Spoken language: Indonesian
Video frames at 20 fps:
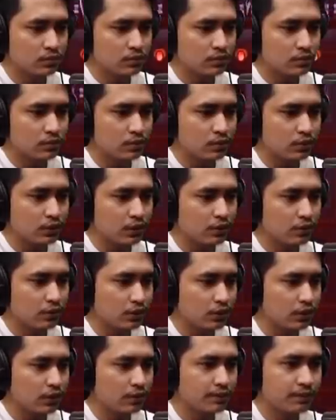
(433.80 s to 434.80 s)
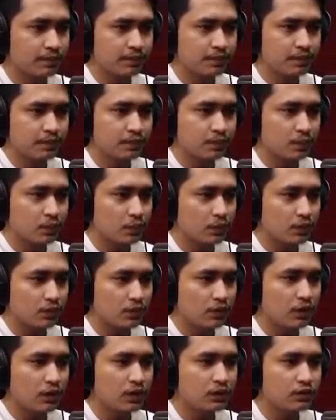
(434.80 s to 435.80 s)
Oke, okay, oke. Okay.
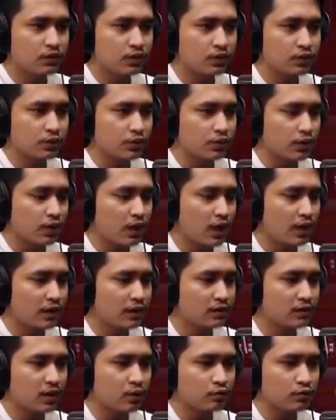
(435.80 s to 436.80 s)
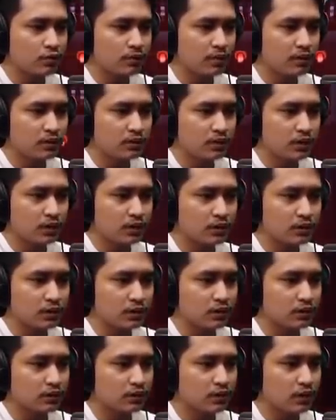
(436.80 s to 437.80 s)
Ini listrik, coy. Air takut sama listrik anjir.
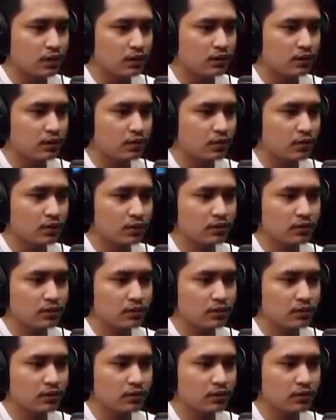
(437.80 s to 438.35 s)
Gak ngerti gua.